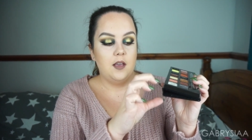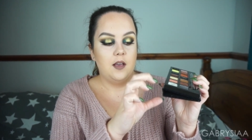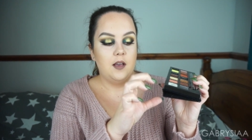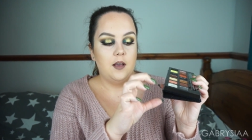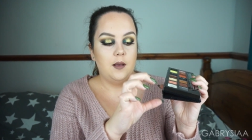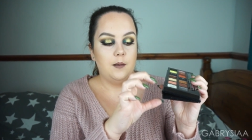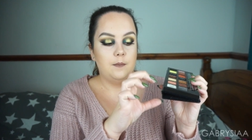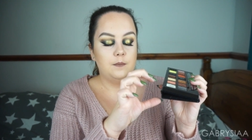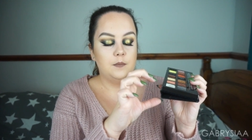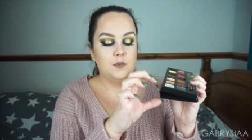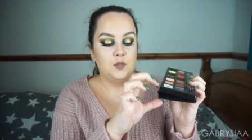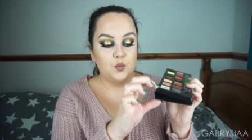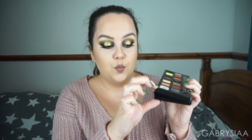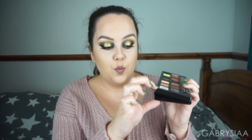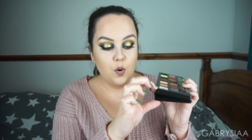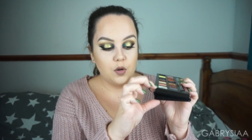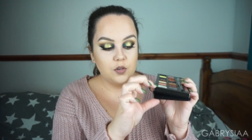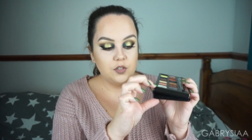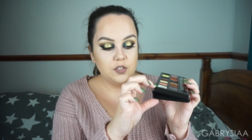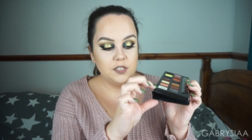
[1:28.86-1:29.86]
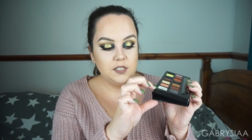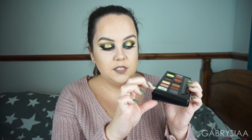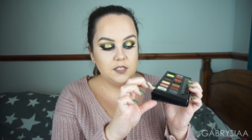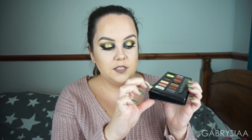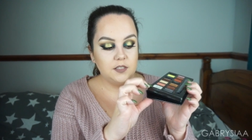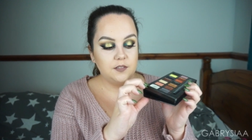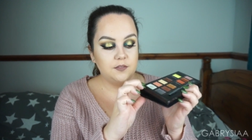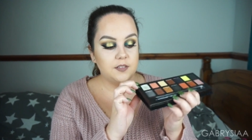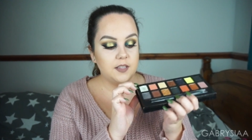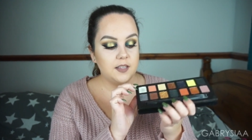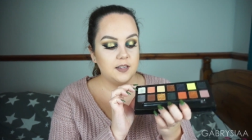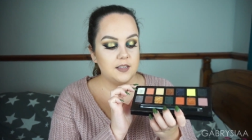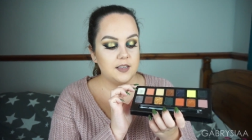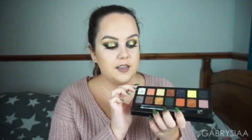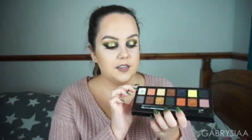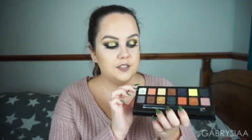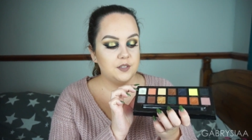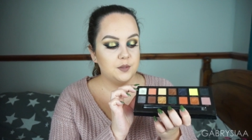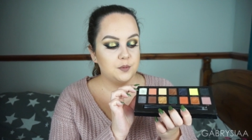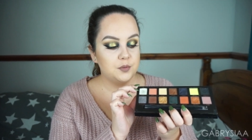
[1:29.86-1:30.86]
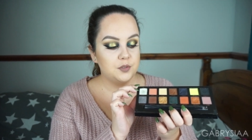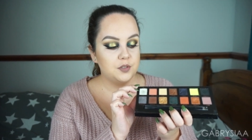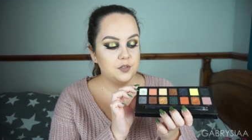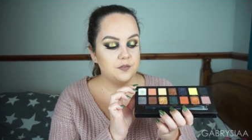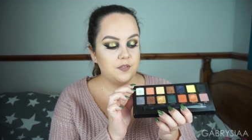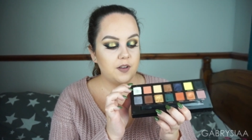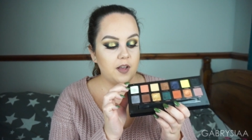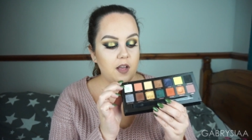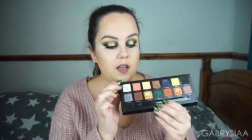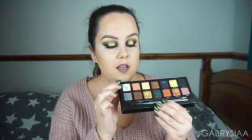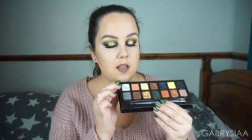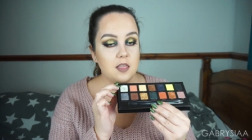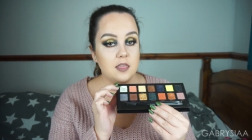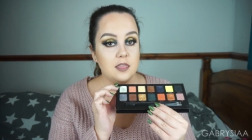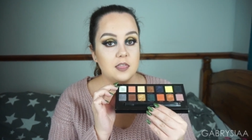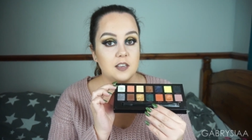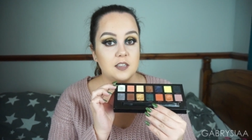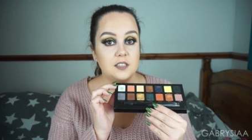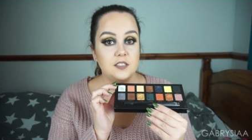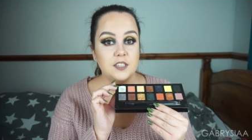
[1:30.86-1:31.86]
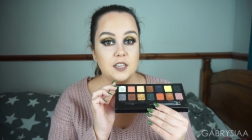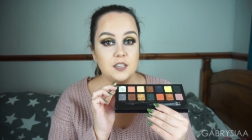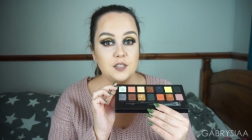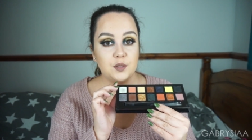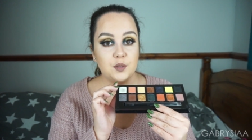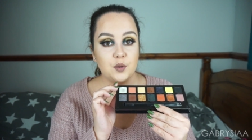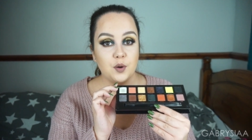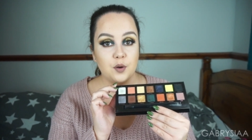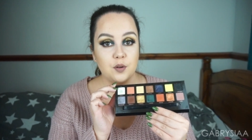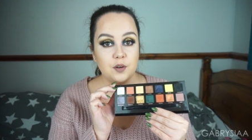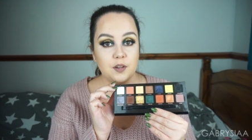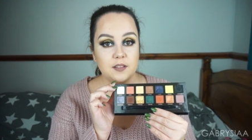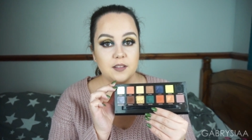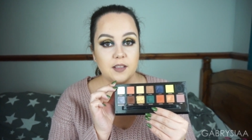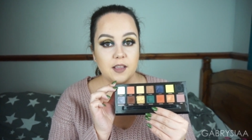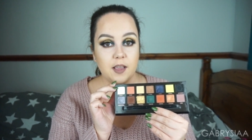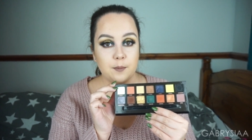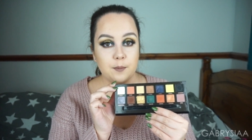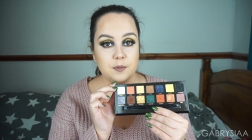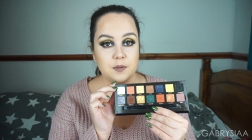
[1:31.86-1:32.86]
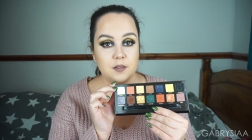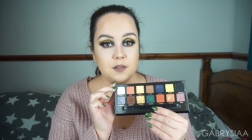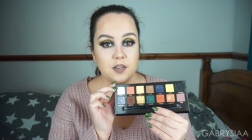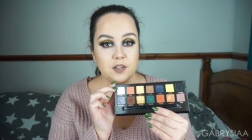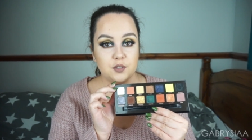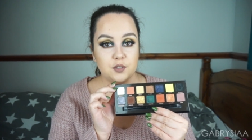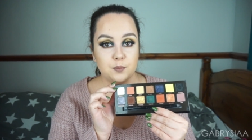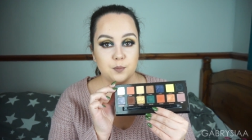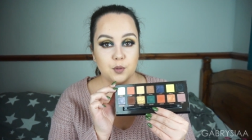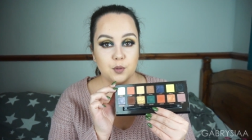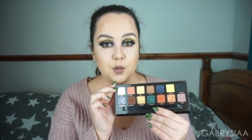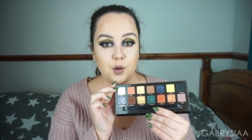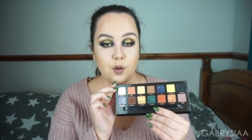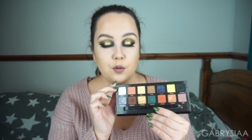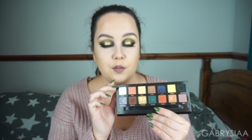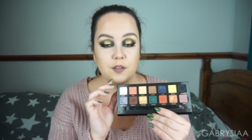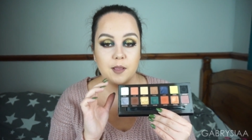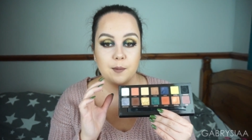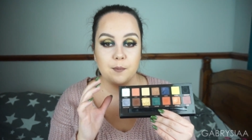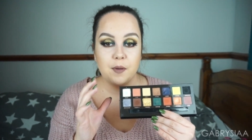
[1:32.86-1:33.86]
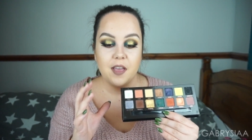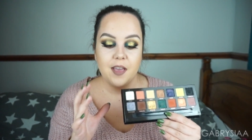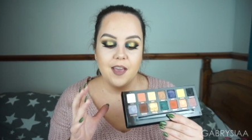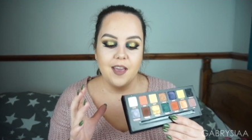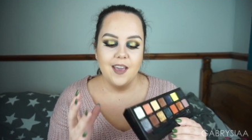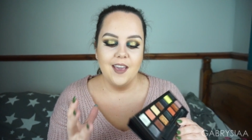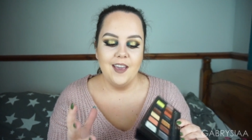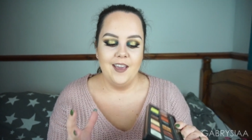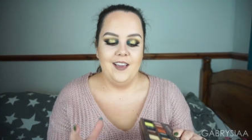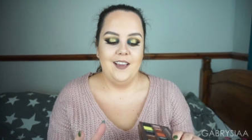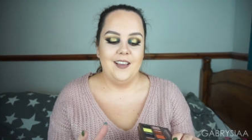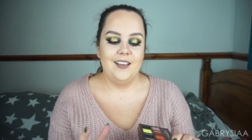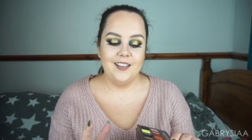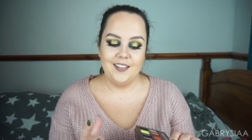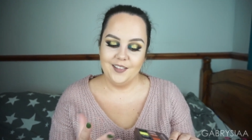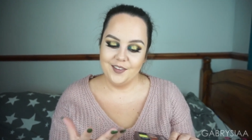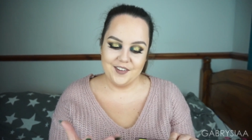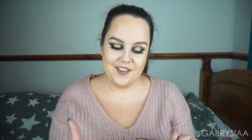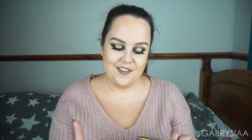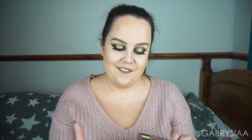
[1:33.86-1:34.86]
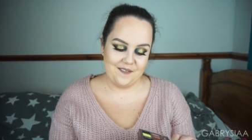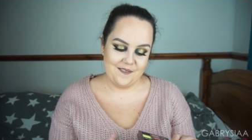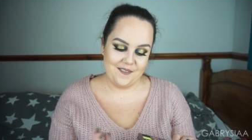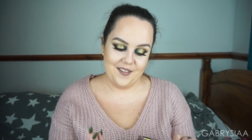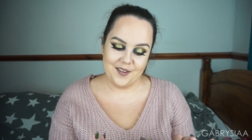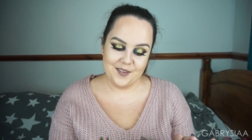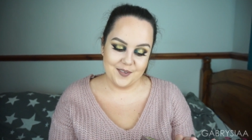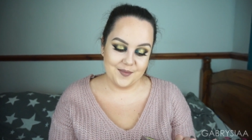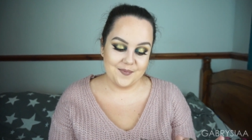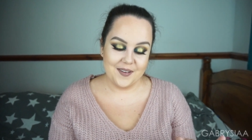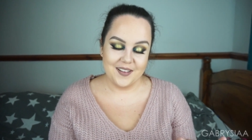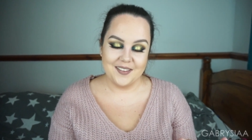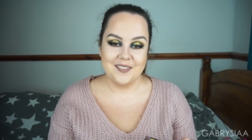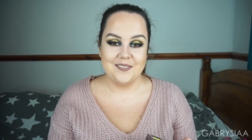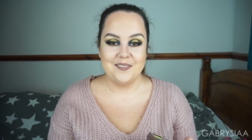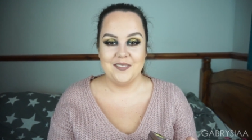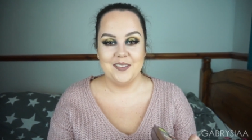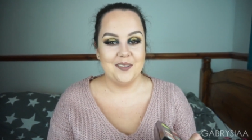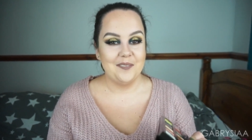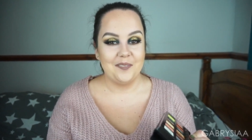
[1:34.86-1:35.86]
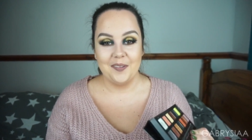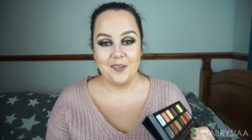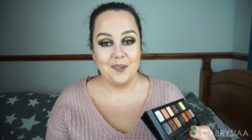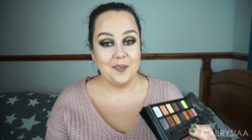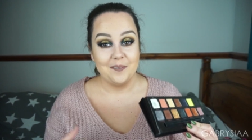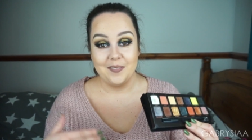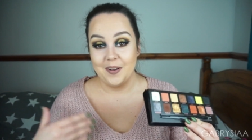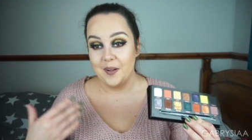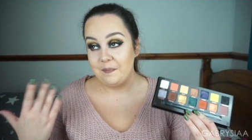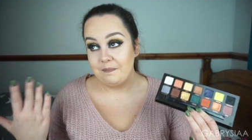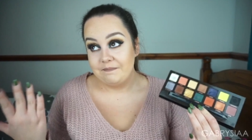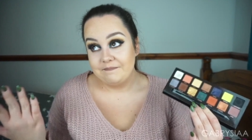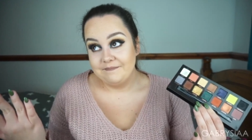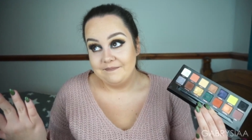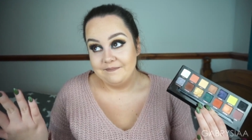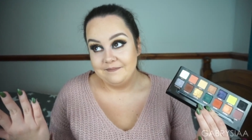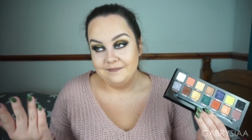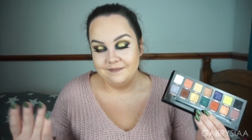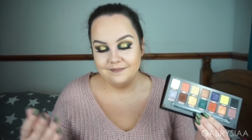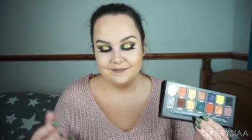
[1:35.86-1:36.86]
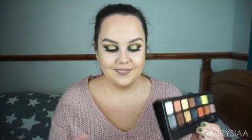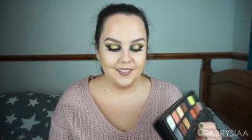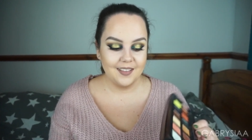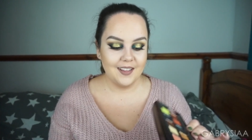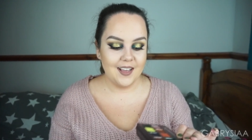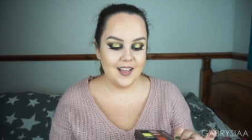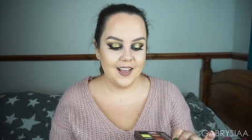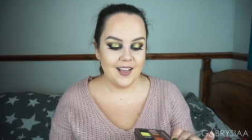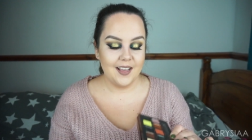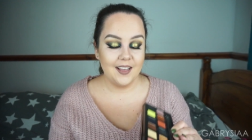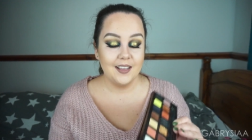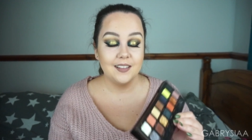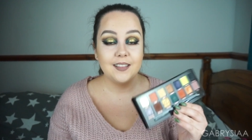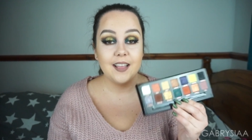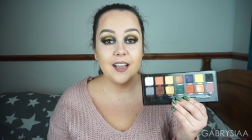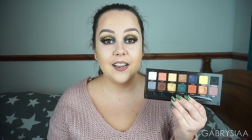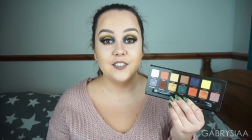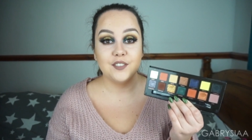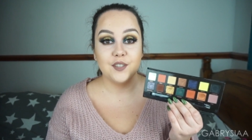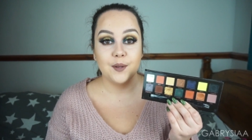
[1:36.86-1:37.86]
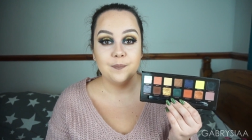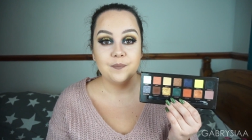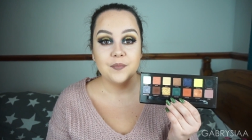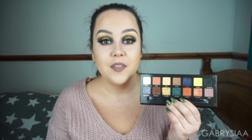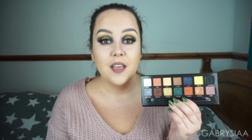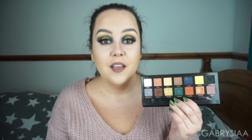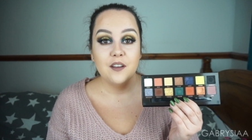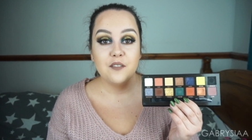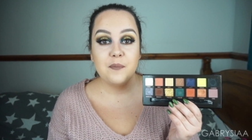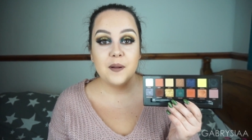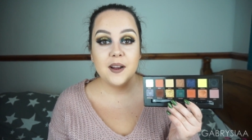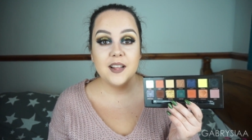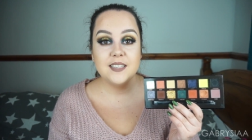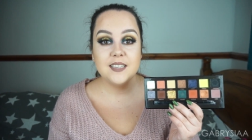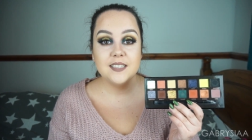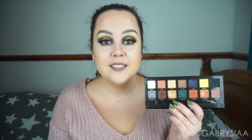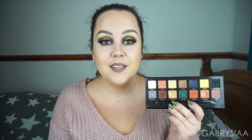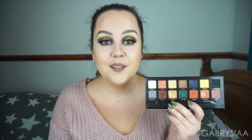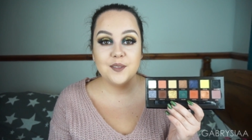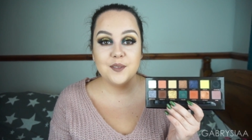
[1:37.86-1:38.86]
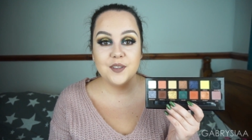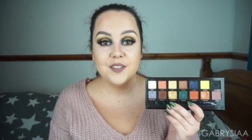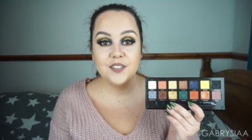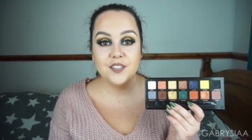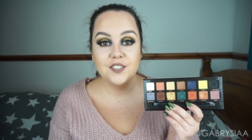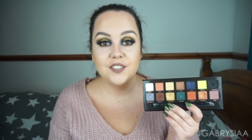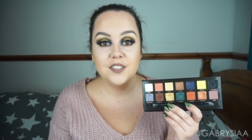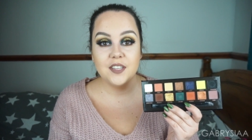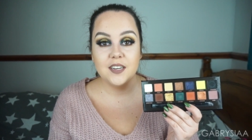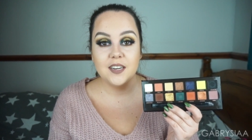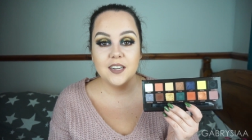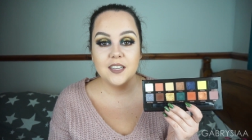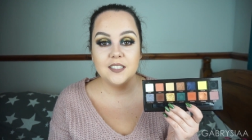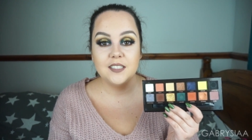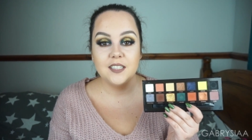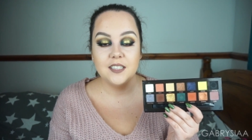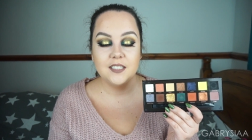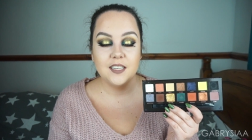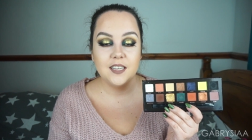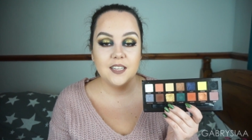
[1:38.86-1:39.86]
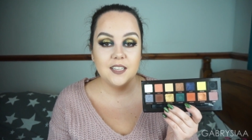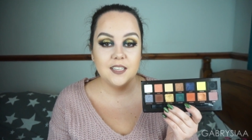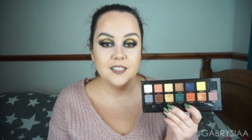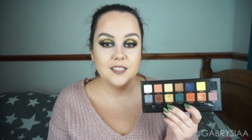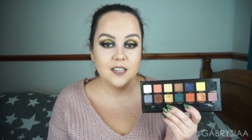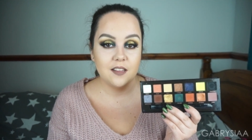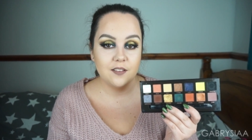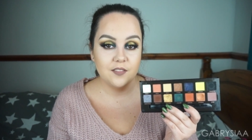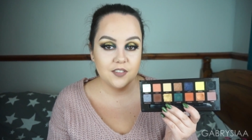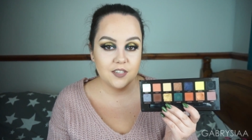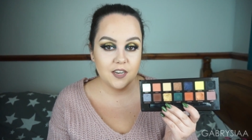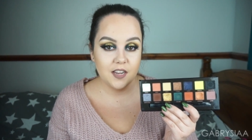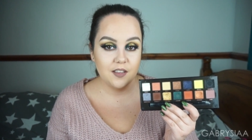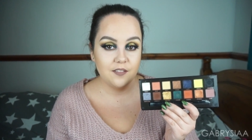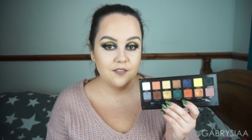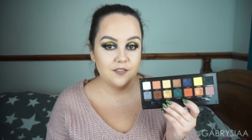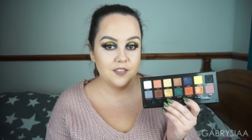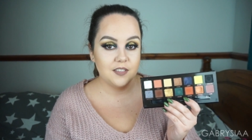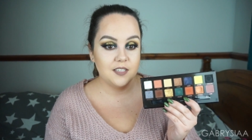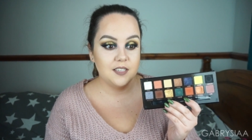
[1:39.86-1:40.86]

um, złożyć i wtedy jak się używa tych cieni to one tak jakby leżą pod kątem i to nie wiem, jakoś bardzo mi się podoba. Hmm. E, także w palecie znajduje się 14 cieni, zazwyczaj w